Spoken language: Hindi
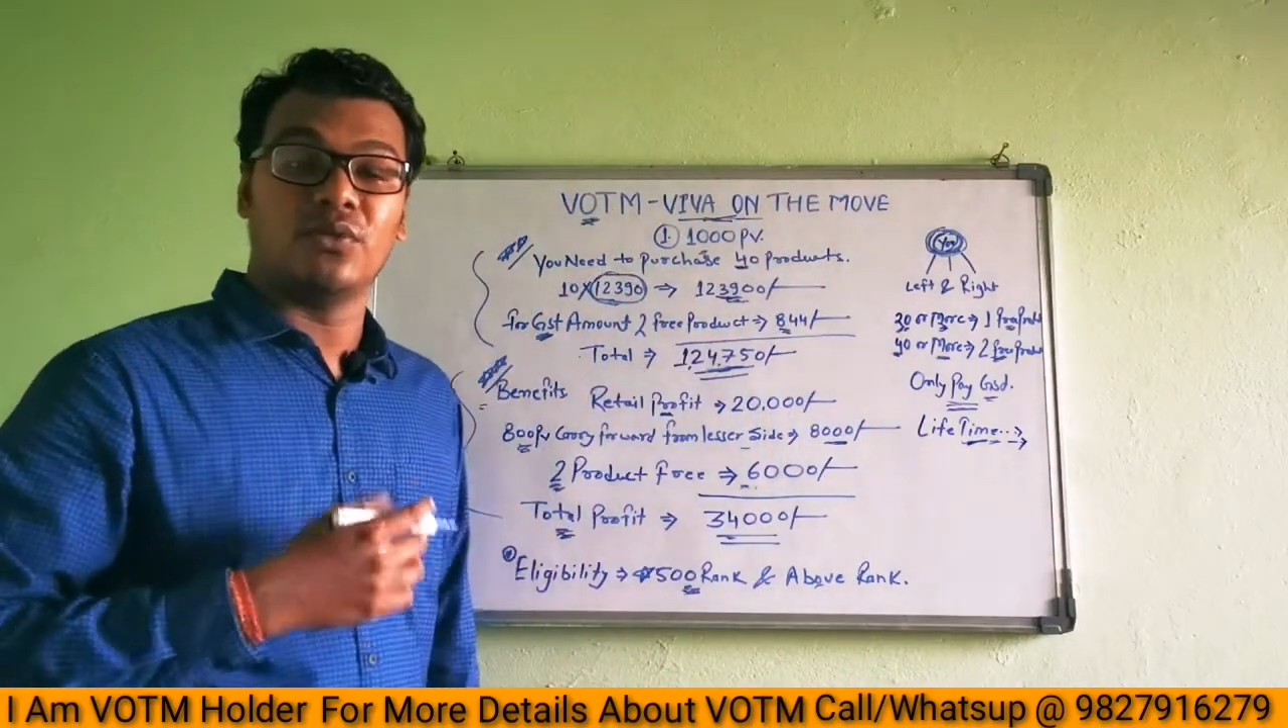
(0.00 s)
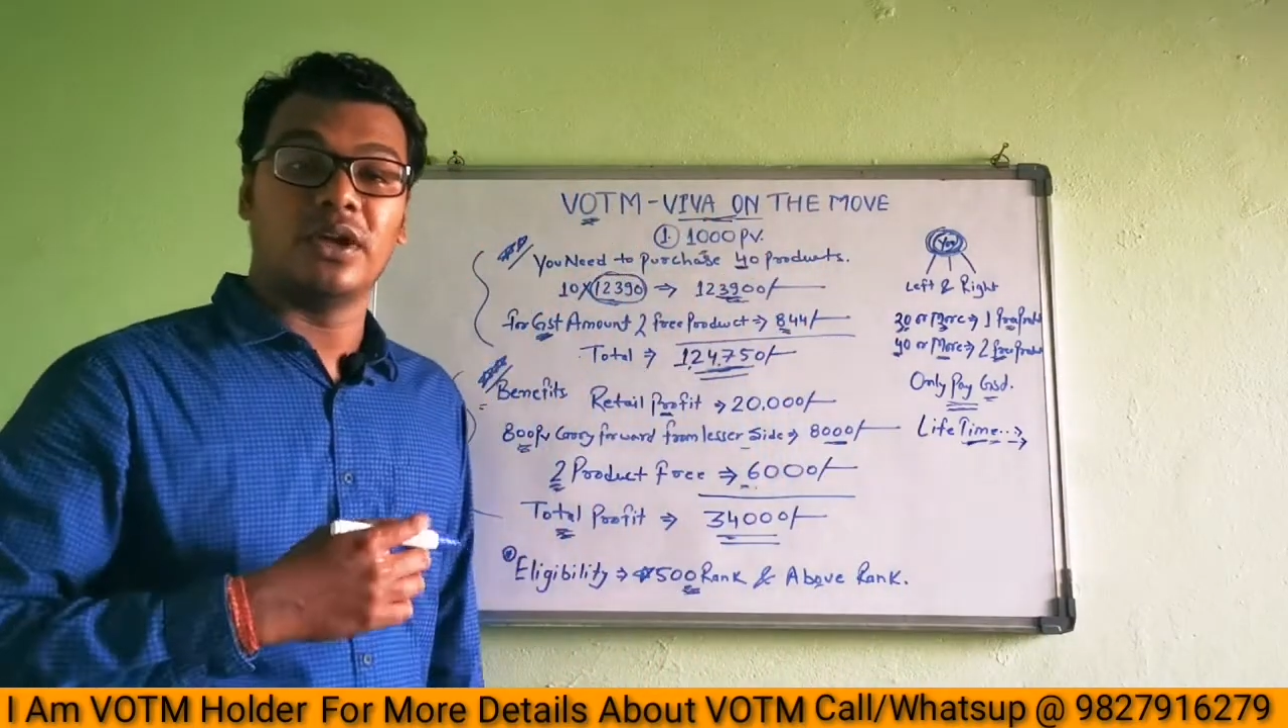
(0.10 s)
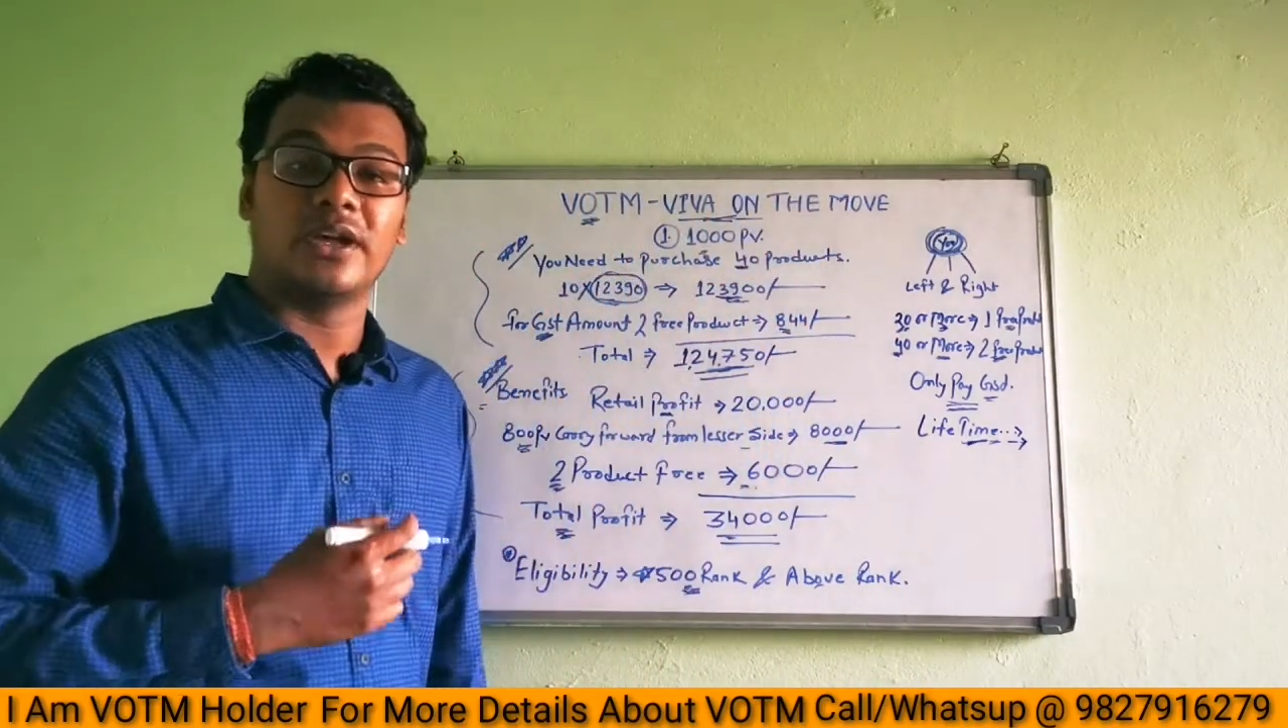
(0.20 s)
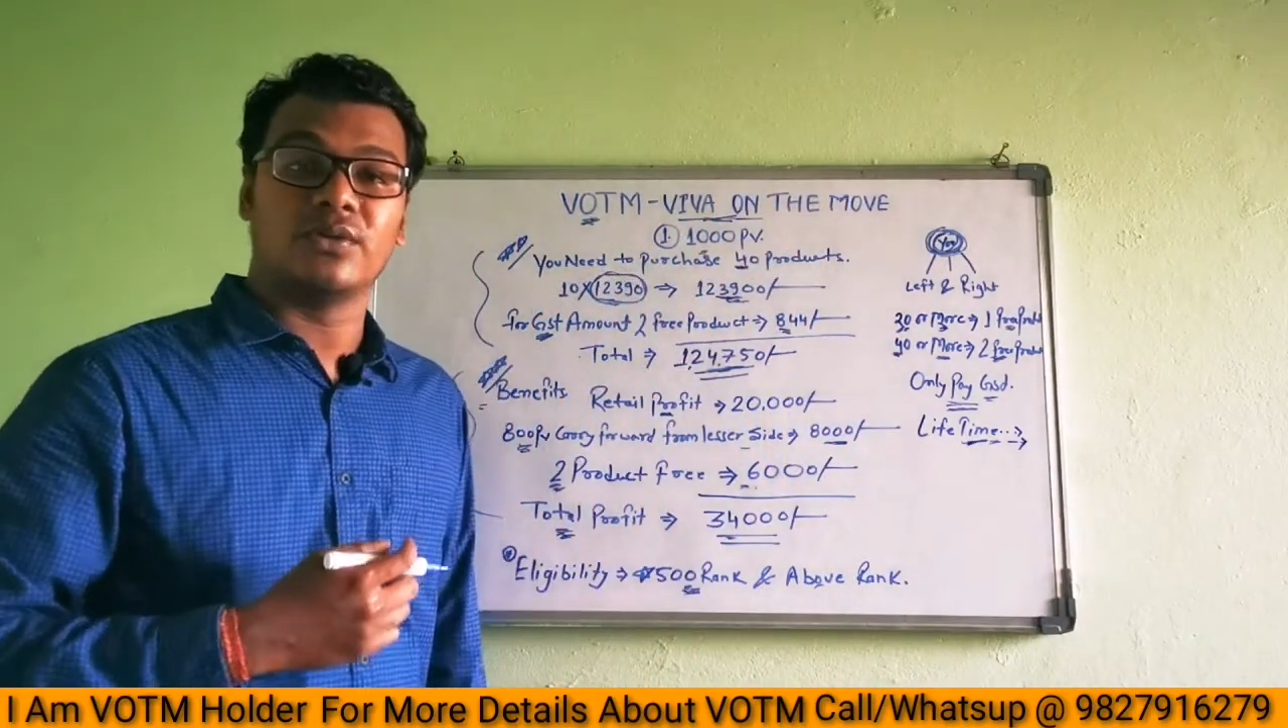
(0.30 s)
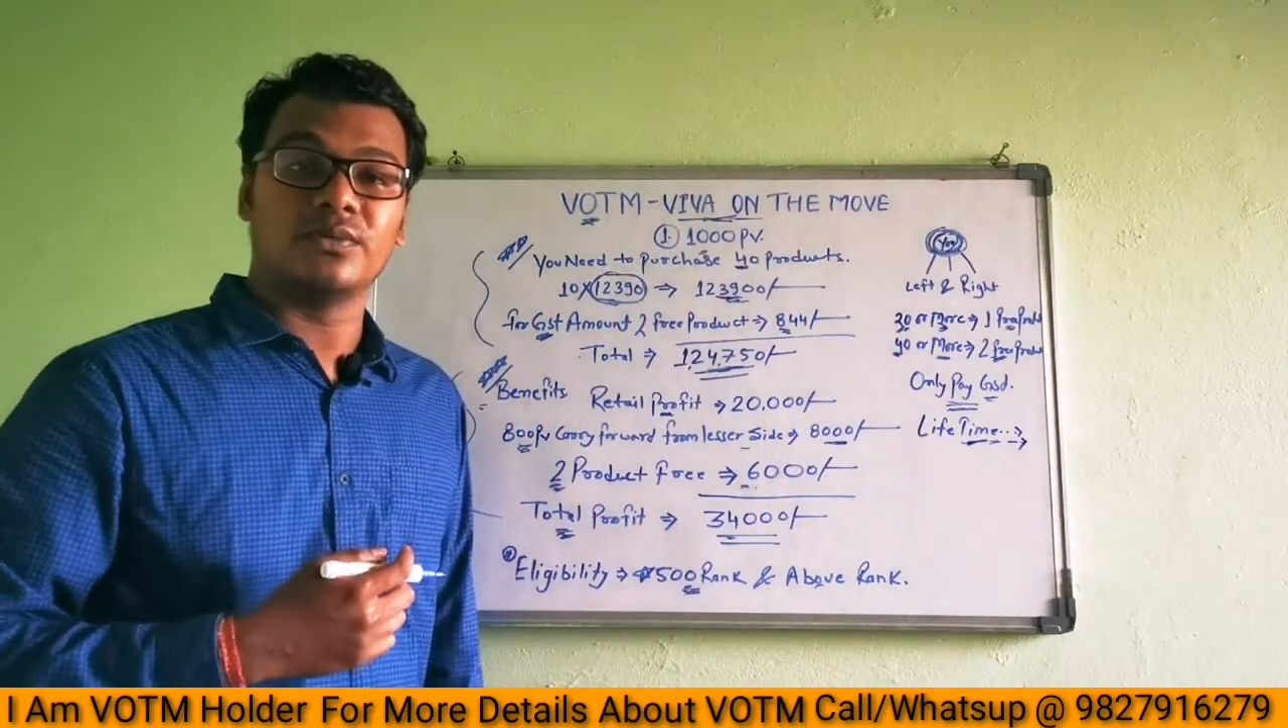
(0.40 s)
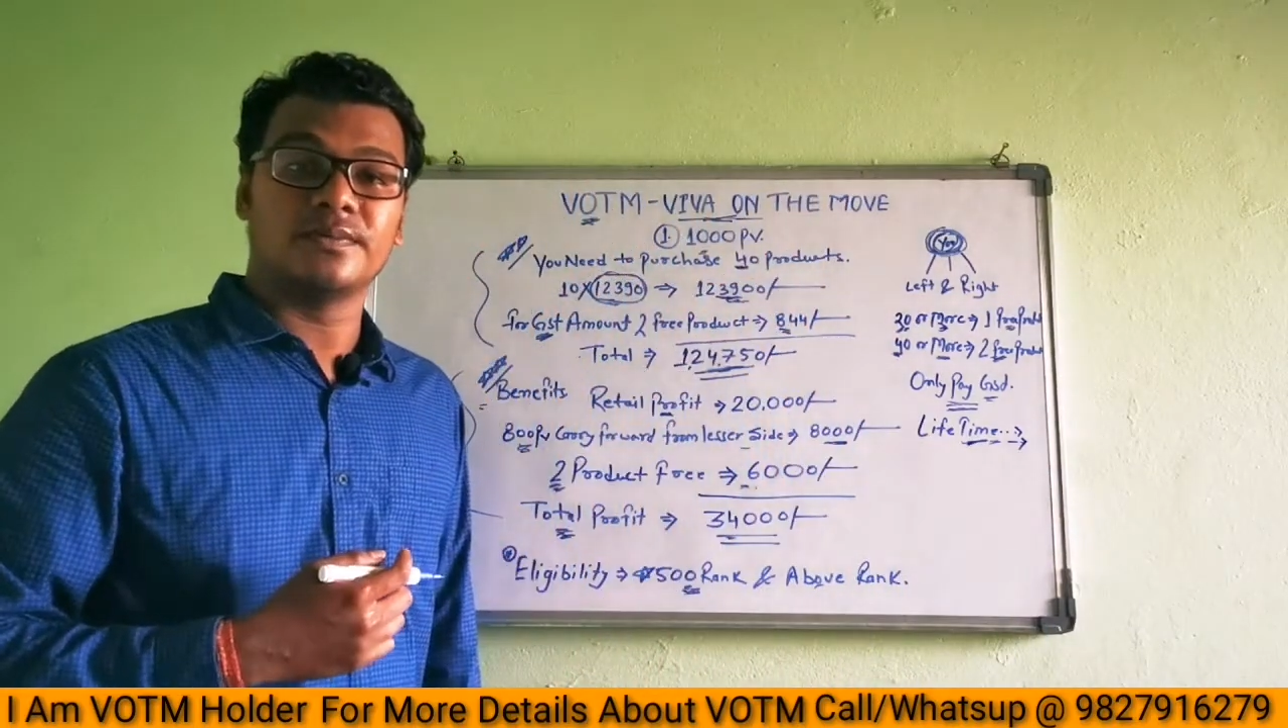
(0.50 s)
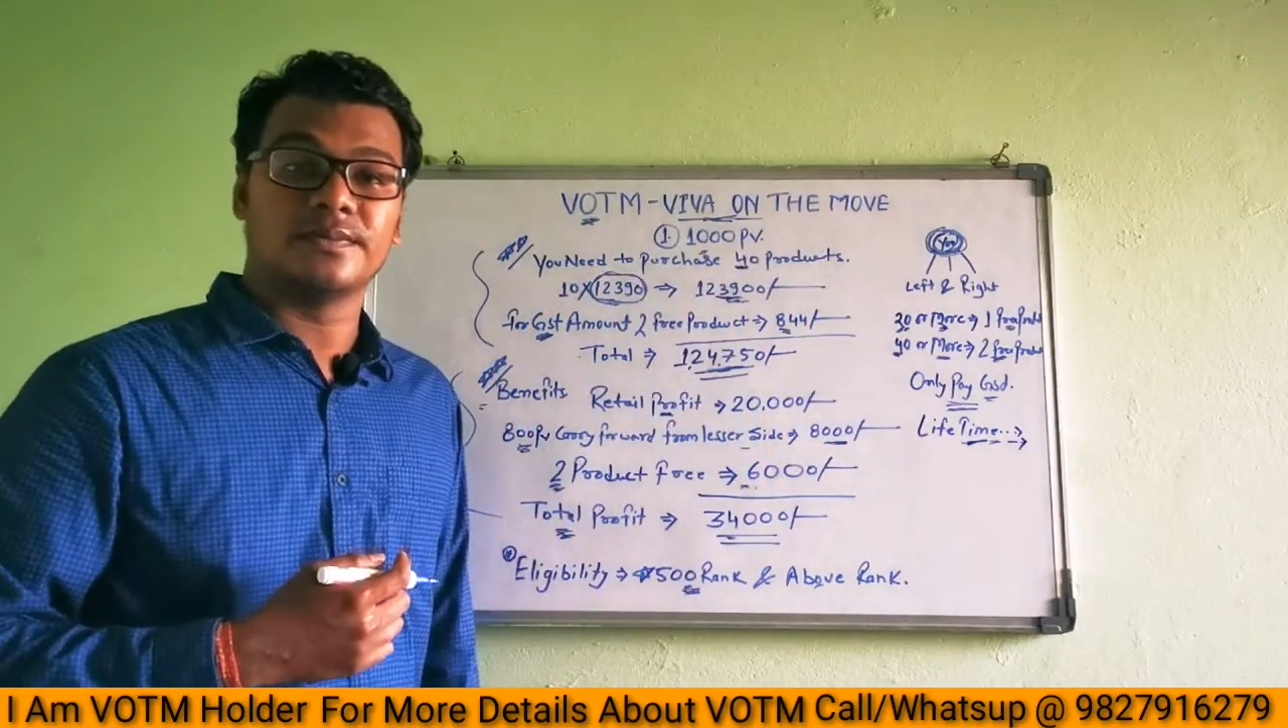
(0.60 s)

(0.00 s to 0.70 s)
होल्डर हूं